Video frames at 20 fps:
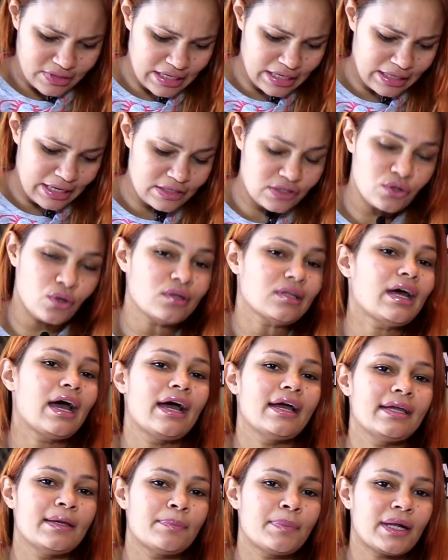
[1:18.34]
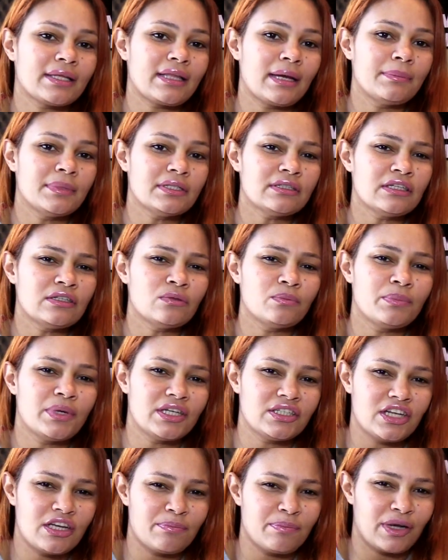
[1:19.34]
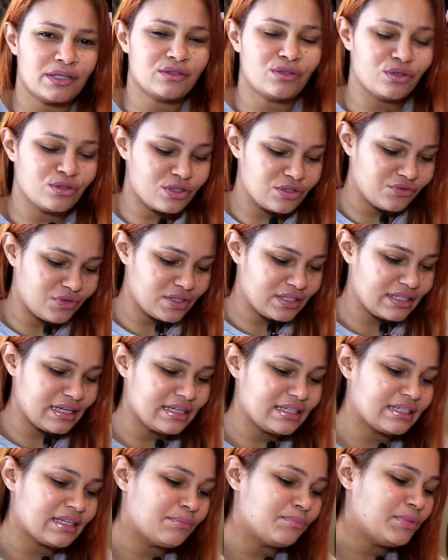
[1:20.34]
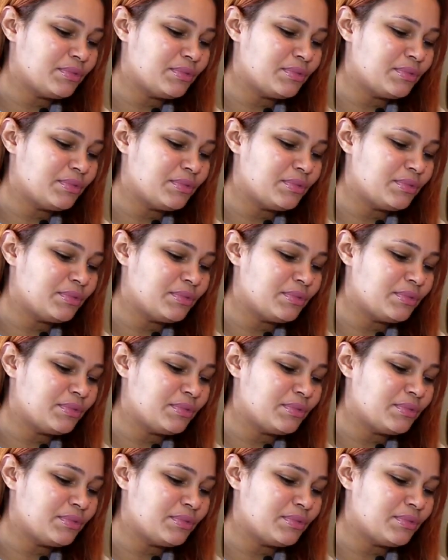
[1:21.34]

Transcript: selecionar aí para estar tá mandando beijo aí para todos vocês que